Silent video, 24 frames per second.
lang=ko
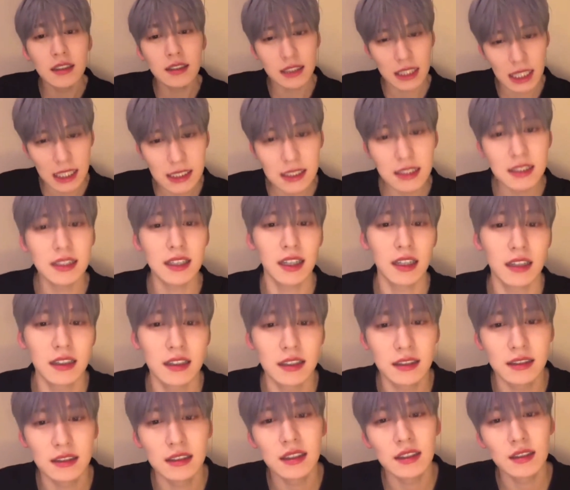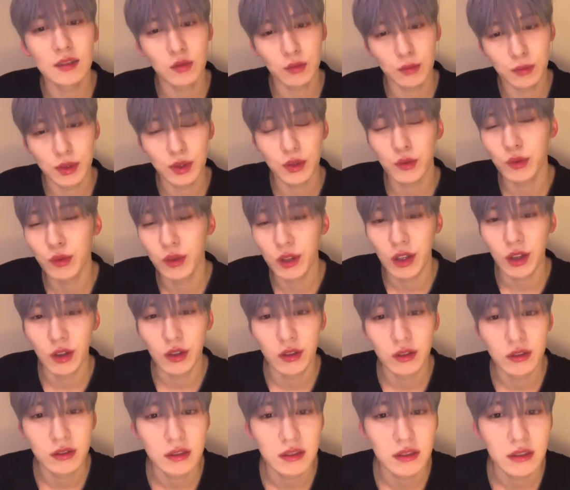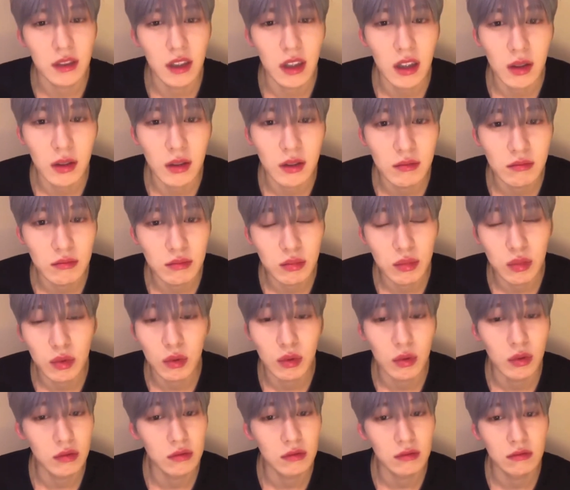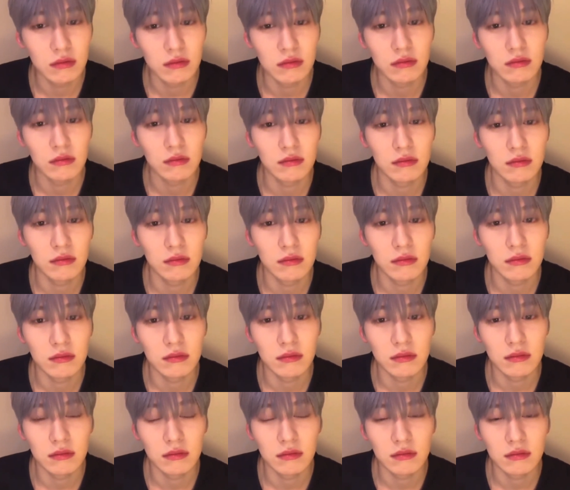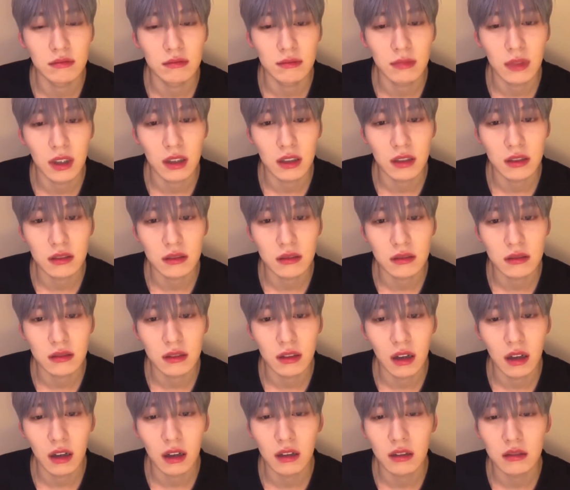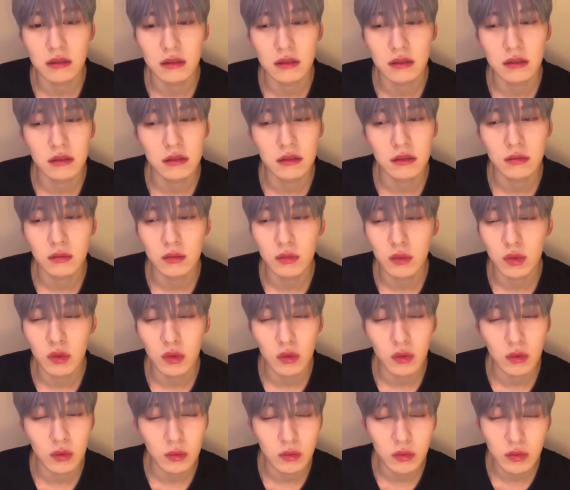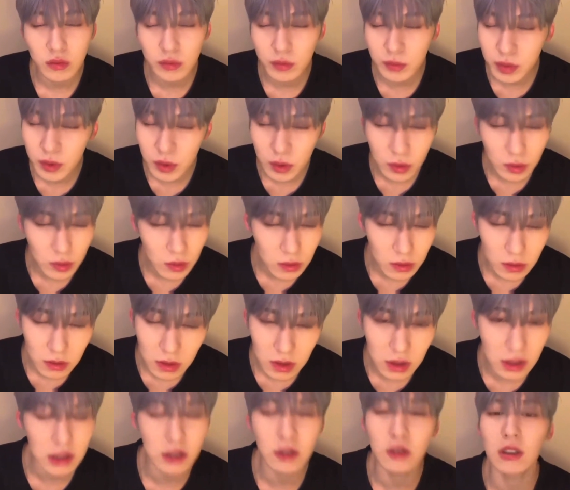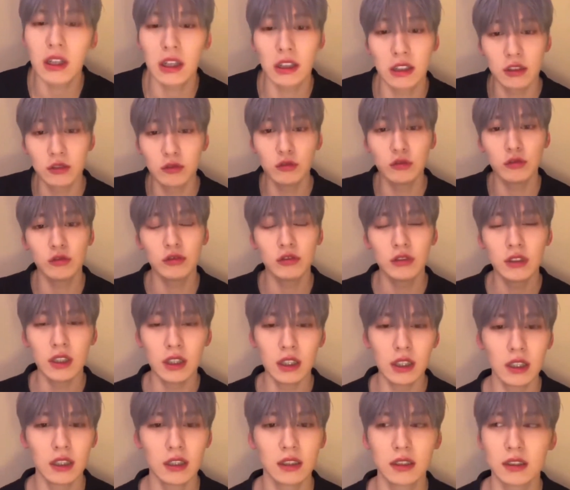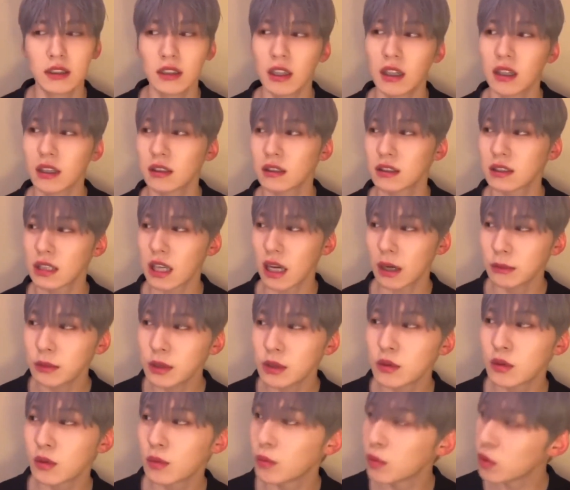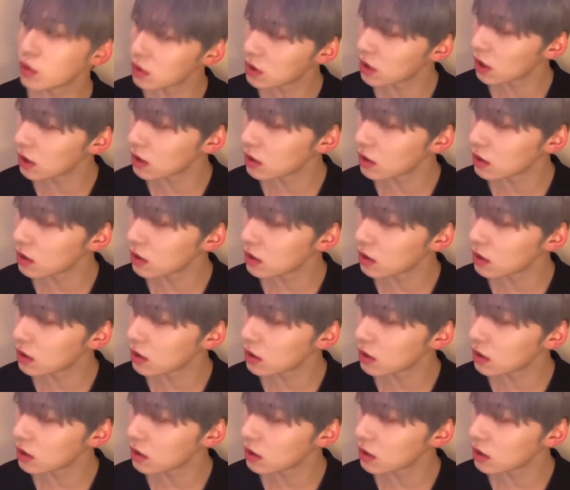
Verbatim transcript: 살짝 이제 좀 피곤해요 근데 뭐 막 아 지금 너무 피곤 해 이건 아니고 그냥 잠을 좀 못